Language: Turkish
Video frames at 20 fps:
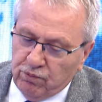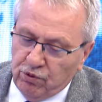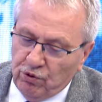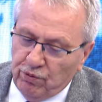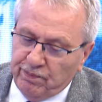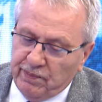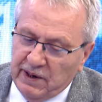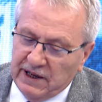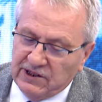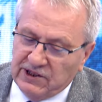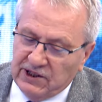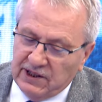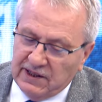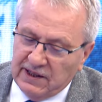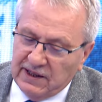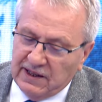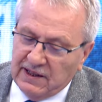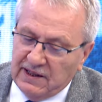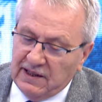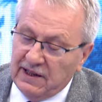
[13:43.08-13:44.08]
bu
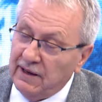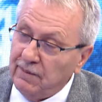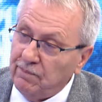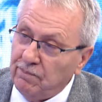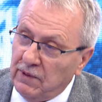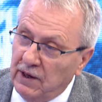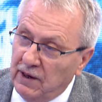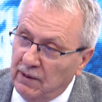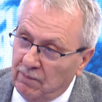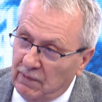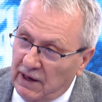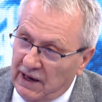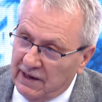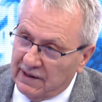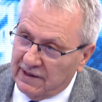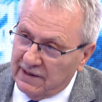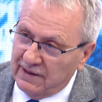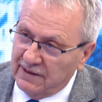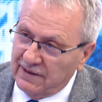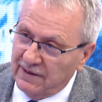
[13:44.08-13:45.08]
becerikli
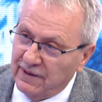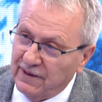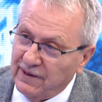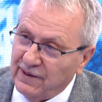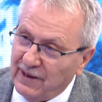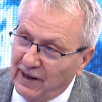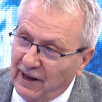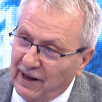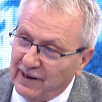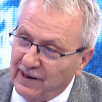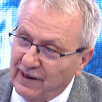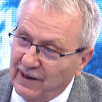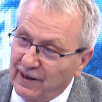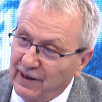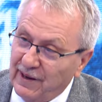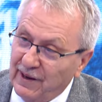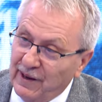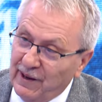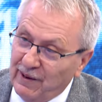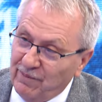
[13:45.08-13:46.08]
mimarın yani
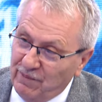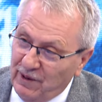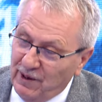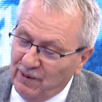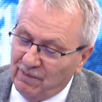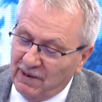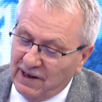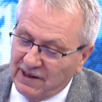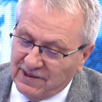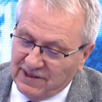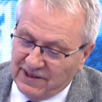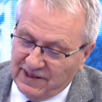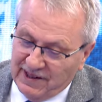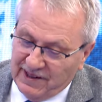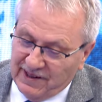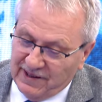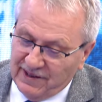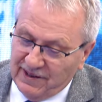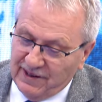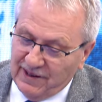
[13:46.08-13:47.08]
Mimar
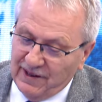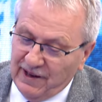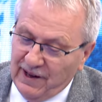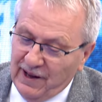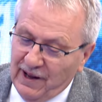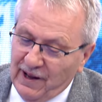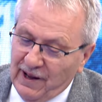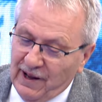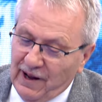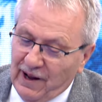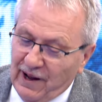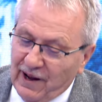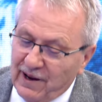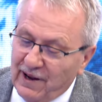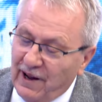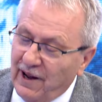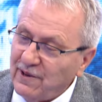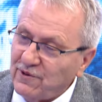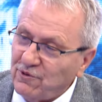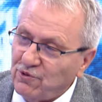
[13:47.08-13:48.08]
Sinan'ın
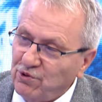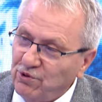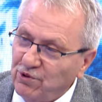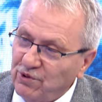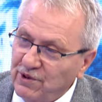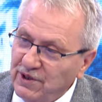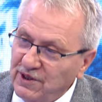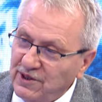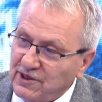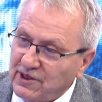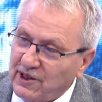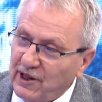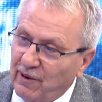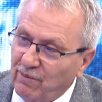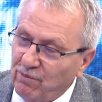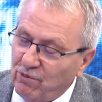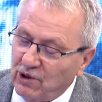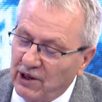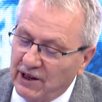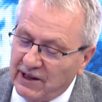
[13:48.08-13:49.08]
akan suyun
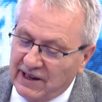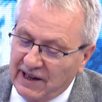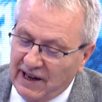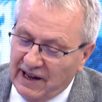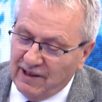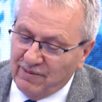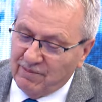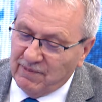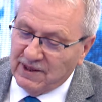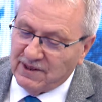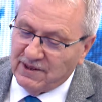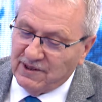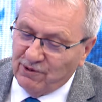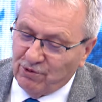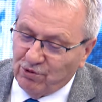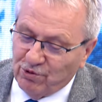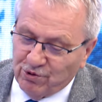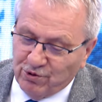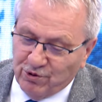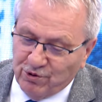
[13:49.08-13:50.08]
İstanbul'a gelmesi
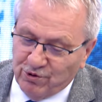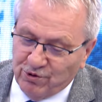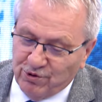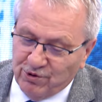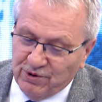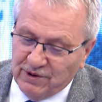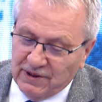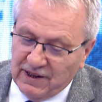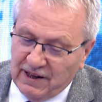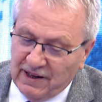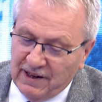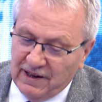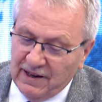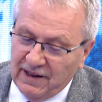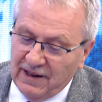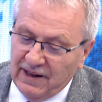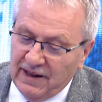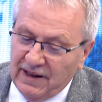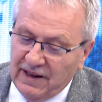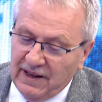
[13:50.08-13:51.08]
hususunda
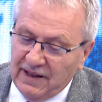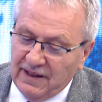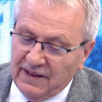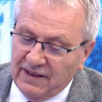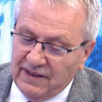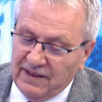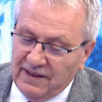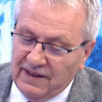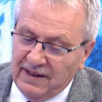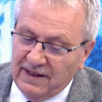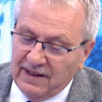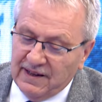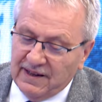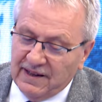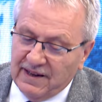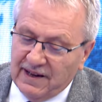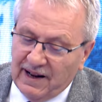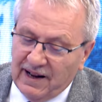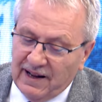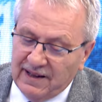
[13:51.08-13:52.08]

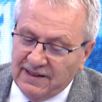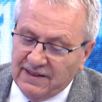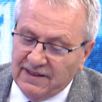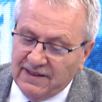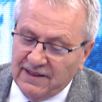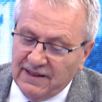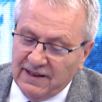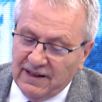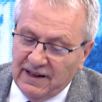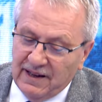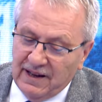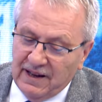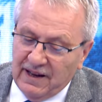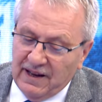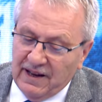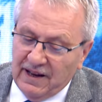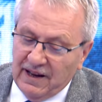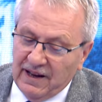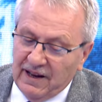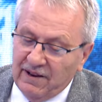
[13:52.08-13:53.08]
dikkat
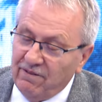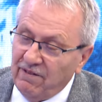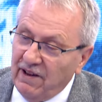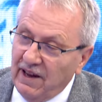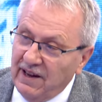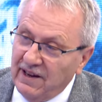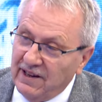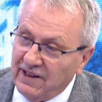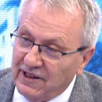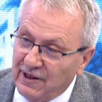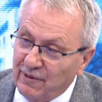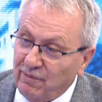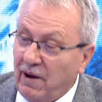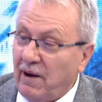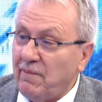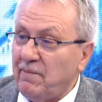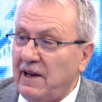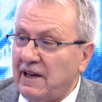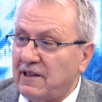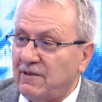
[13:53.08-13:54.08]
ve
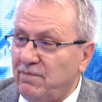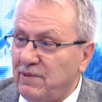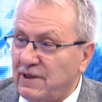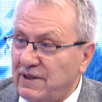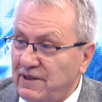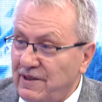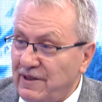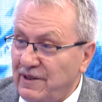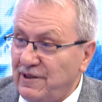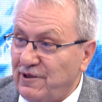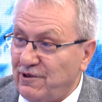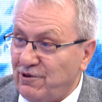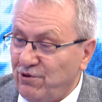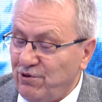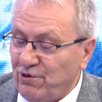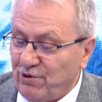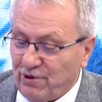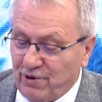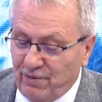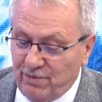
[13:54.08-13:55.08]
ihtimam etmesini
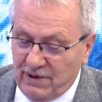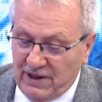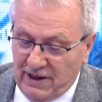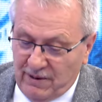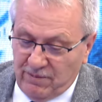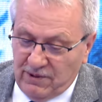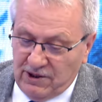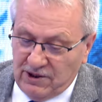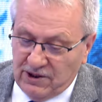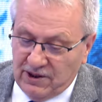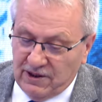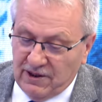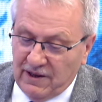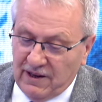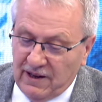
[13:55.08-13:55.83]
istiyorum demiş.